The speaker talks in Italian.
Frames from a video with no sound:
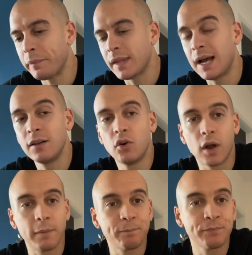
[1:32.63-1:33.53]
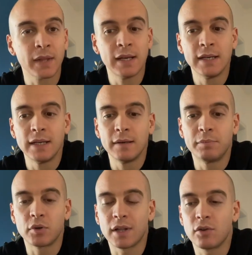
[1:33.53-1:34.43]
Allora,
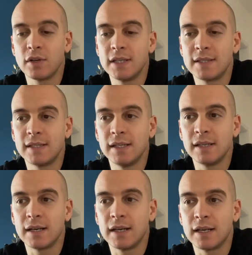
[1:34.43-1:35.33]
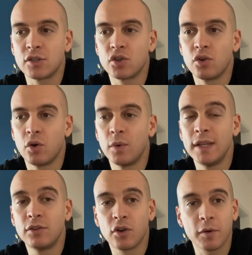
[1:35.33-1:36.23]
protagonisti eh, sono
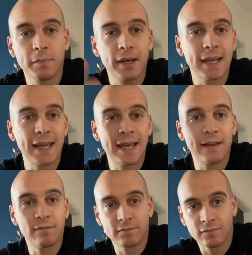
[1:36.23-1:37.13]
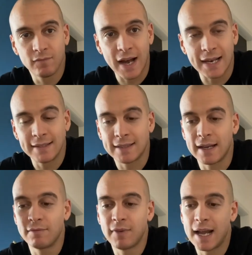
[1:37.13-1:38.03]
Winthorpe e
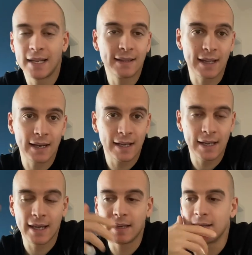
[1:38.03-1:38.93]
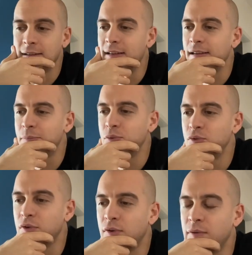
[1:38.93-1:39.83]
Valentine. Valentine è eh,
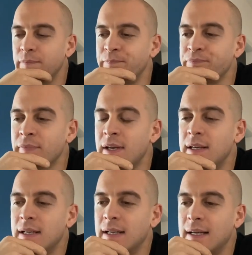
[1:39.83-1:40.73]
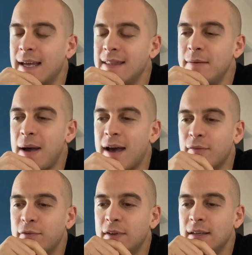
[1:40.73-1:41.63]
appunto eh, Eddie
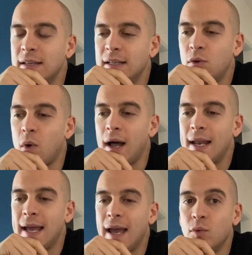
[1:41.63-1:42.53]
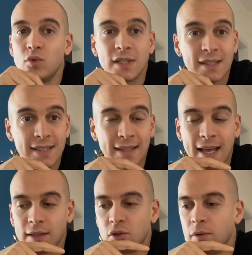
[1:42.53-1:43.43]
Murphy, il quale è un senza
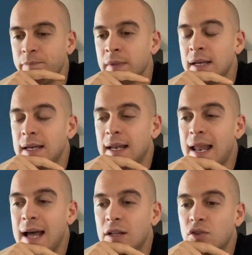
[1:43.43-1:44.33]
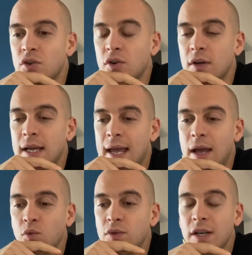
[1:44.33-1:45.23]
tetto. L'altro
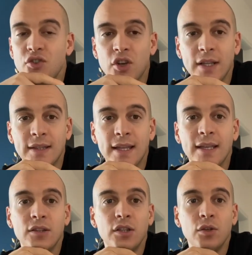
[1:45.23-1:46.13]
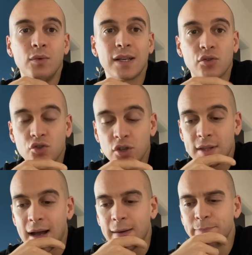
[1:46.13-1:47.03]
è un dirigente di una
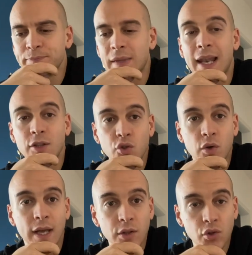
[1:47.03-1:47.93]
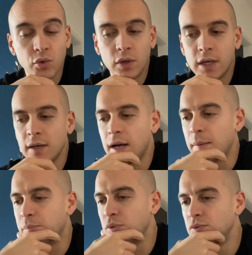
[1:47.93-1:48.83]
società, la Duke Duke,
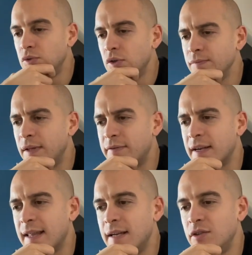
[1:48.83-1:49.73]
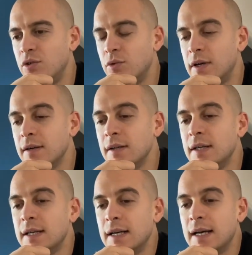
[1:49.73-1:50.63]
appunto, dei fratelli Duke,
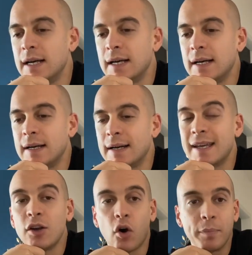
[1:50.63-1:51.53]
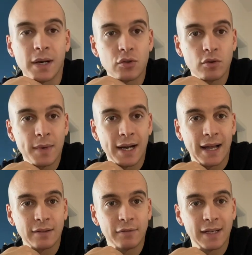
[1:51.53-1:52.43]
eh, che opera sui
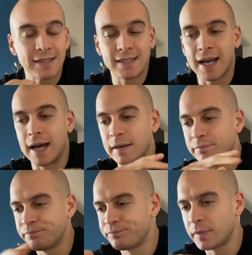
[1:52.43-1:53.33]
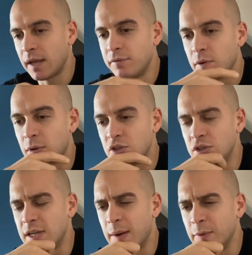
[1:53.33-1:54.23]
mercati finanziari. E fin qua ci
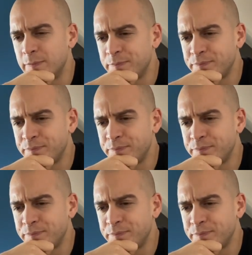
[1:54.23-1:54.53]
siamo.